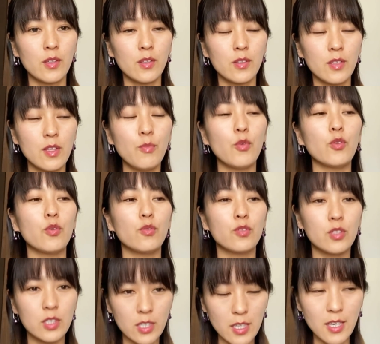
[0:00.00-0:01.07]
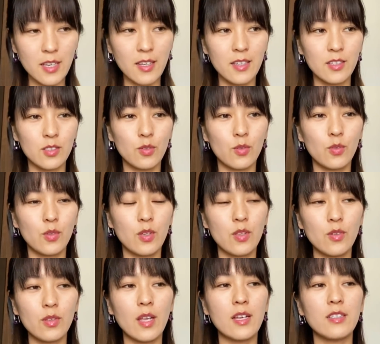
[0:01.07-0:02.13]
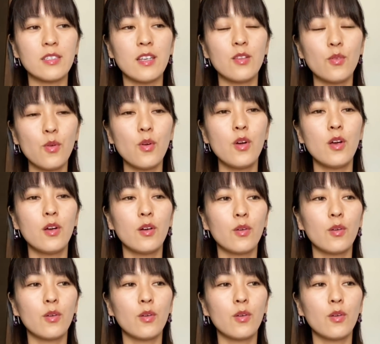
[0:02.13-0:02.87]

にもよるし、その時の男性の